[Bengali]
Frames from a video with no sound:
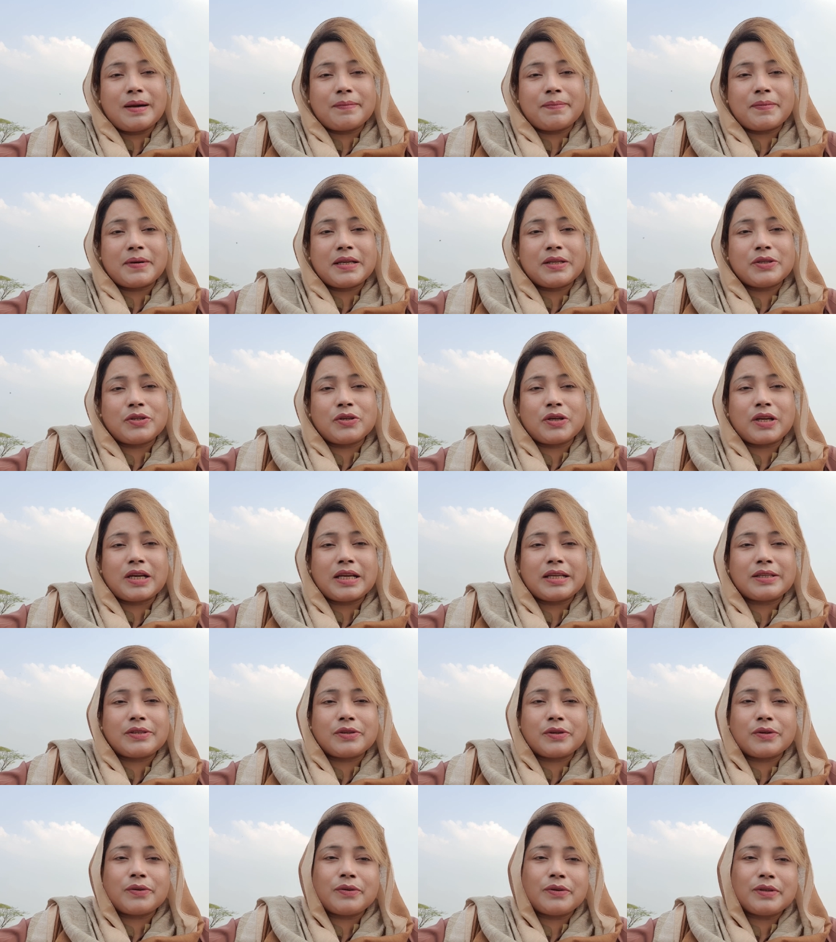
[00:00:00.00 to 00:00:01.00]
আপনারা যারা
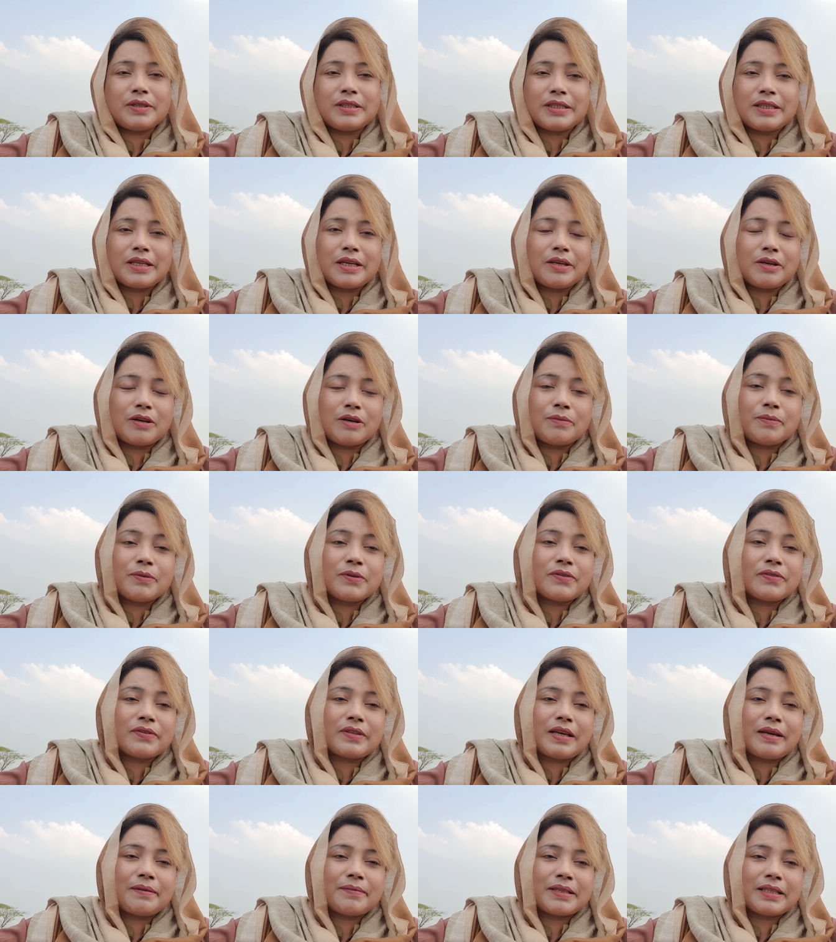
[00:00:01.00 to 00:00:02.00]
যখন যে
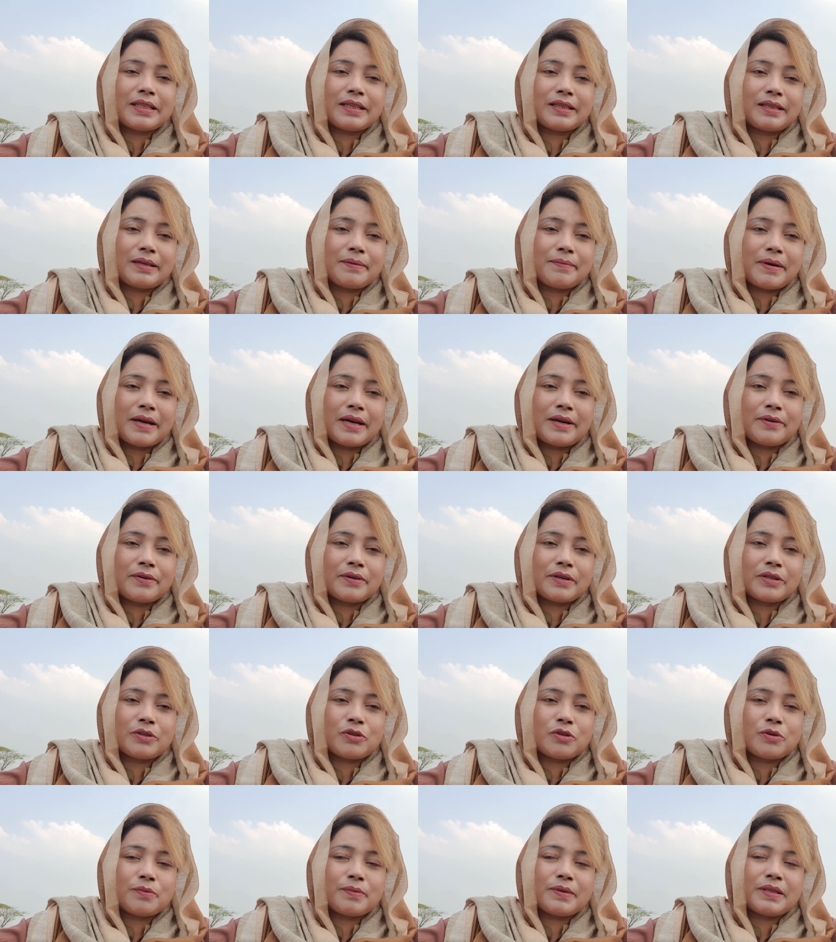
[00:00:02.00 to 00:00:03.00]
অবস্থায় আমাদেরকে
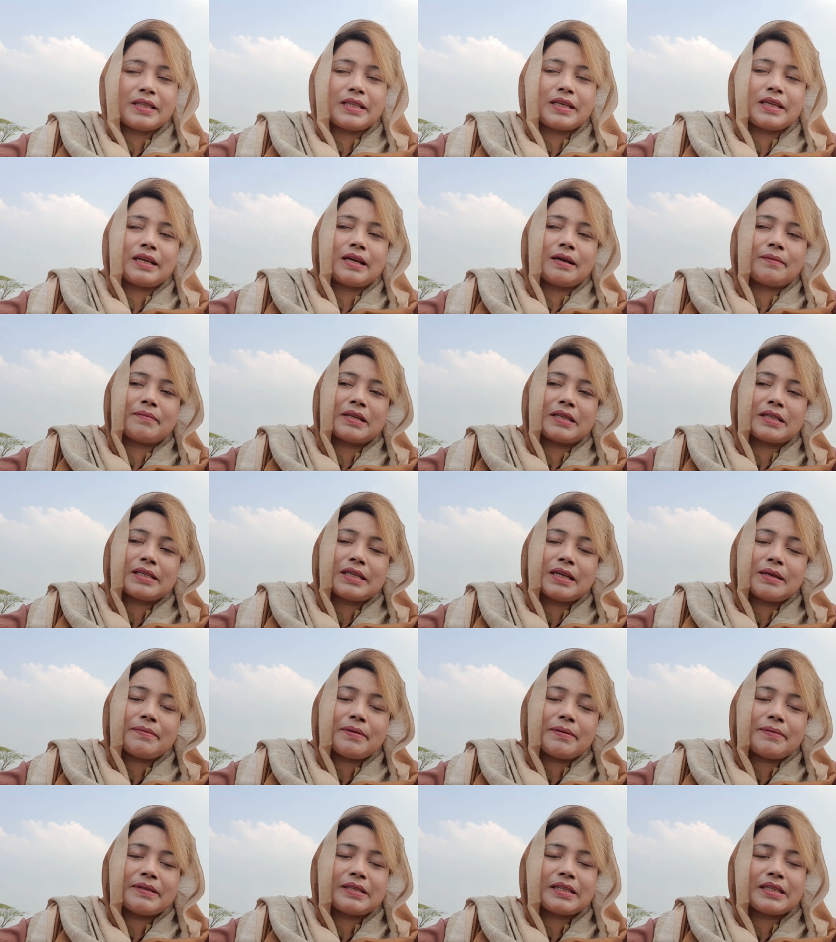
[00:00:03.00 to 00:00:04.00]
বায়োডাটার ছবি দেন আমরা
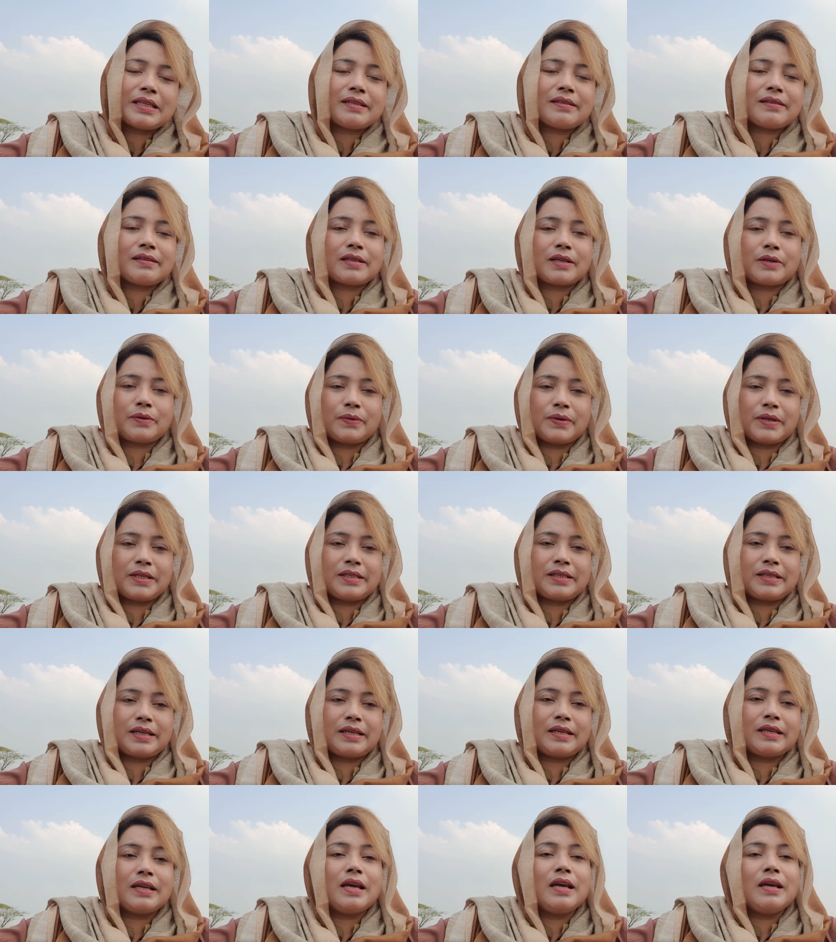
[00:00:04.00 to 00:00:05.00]
সেভাবে চেষ্টা করে
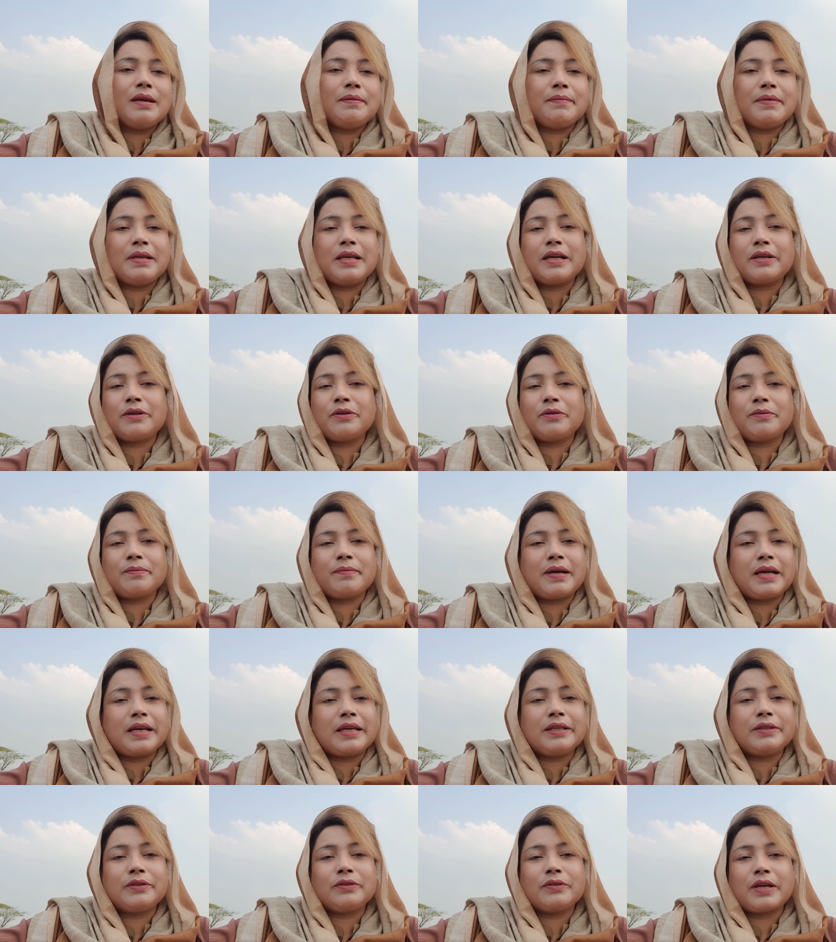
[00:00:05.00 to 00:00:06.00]
যাই মিলানোর
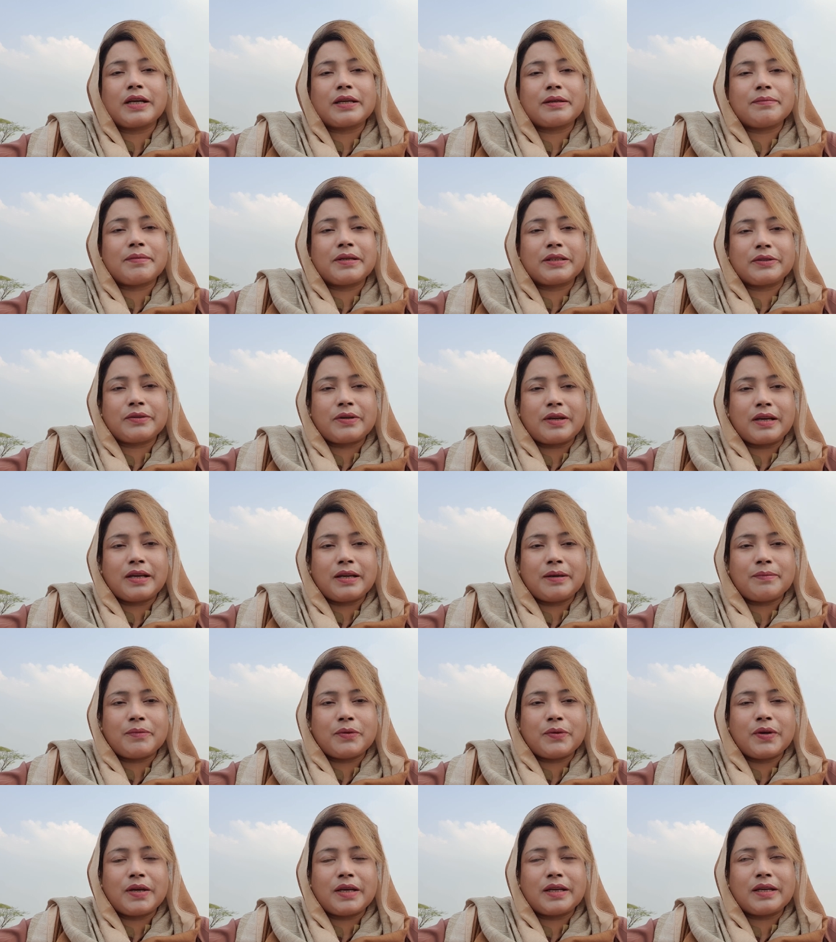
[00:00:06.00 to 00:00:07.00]
মালিক তো একমাত্র আল্লাহ
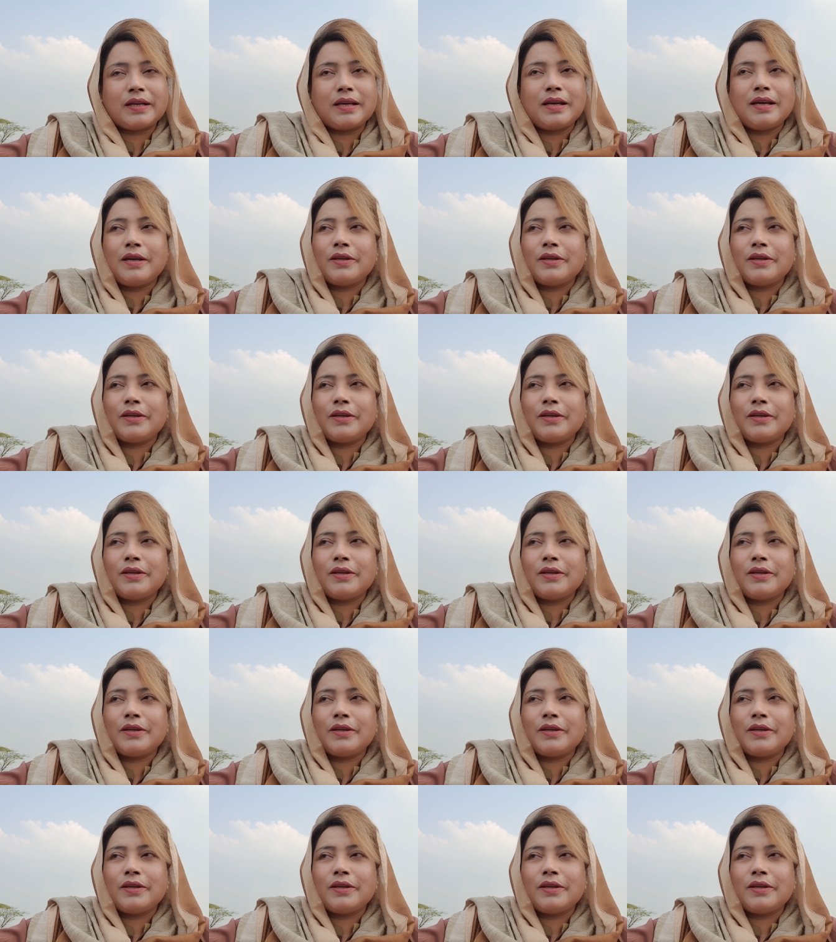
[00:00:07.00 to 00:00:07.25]
মহান